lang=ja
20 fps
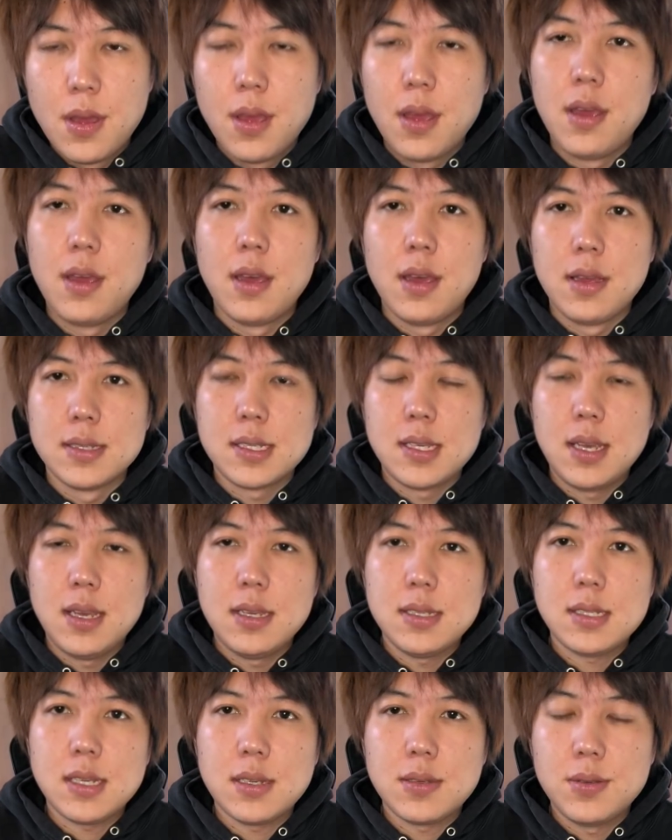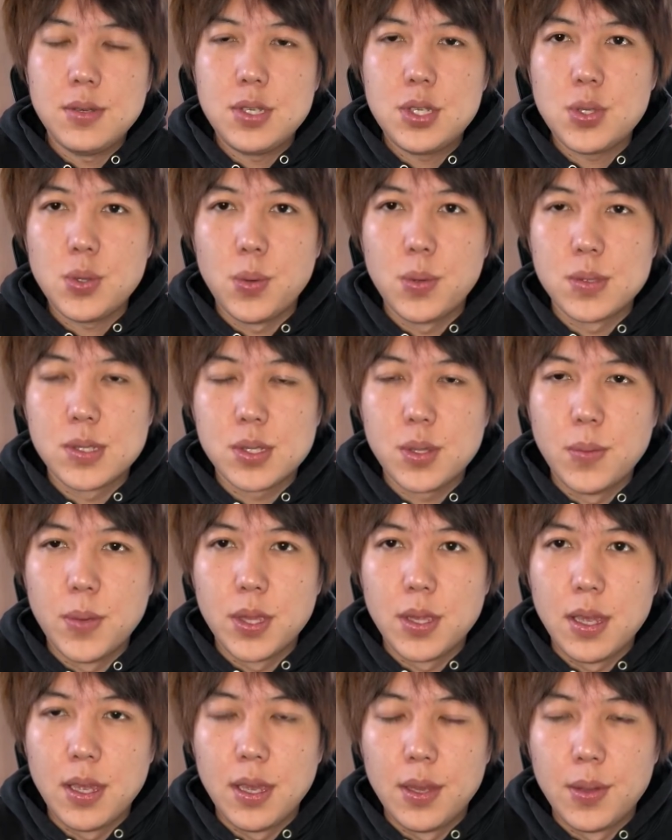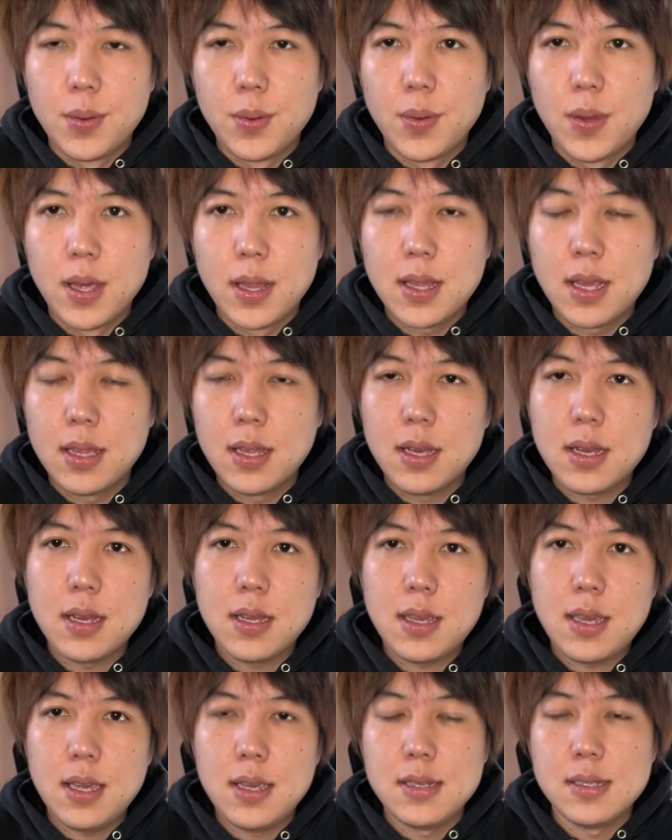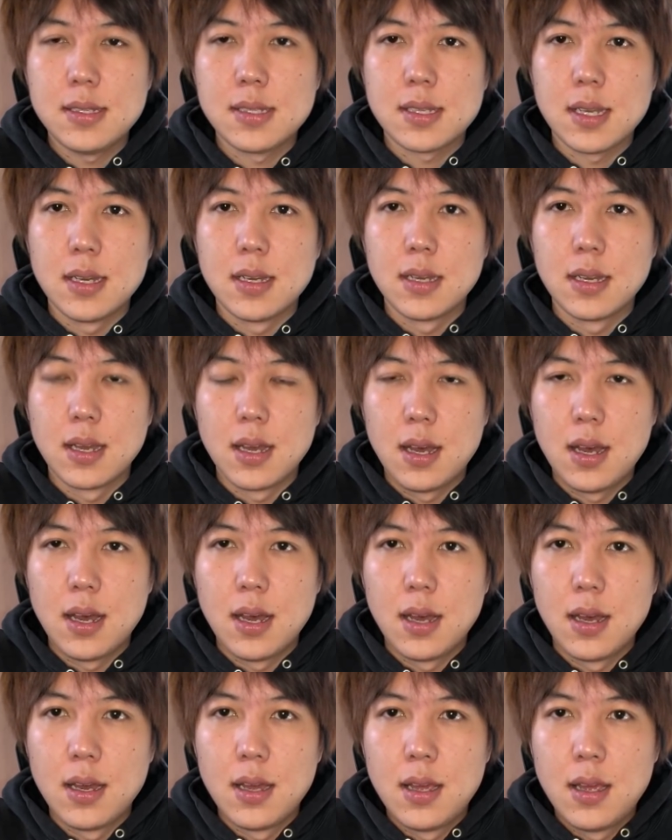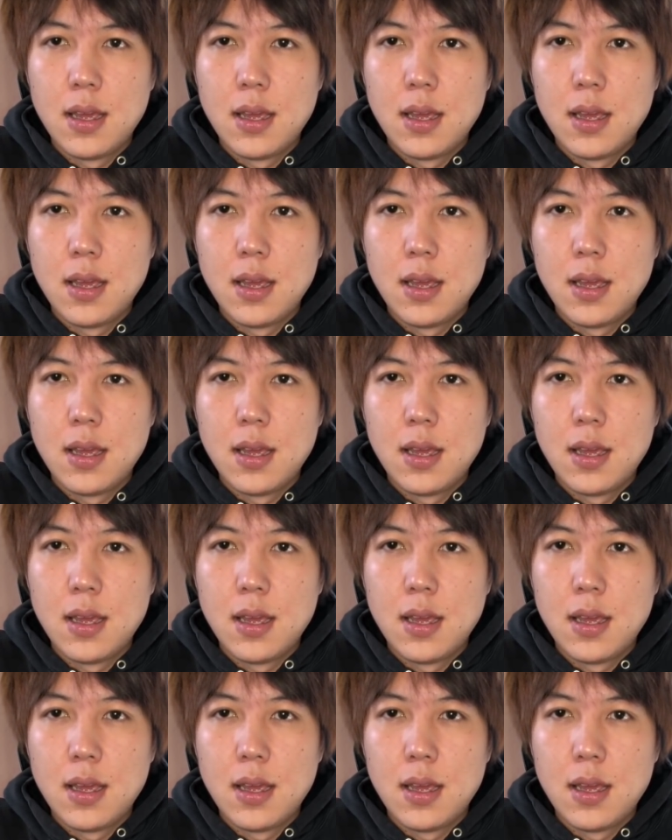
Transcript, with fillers: えー、政策秘書を務めている、えー、田中健さんが、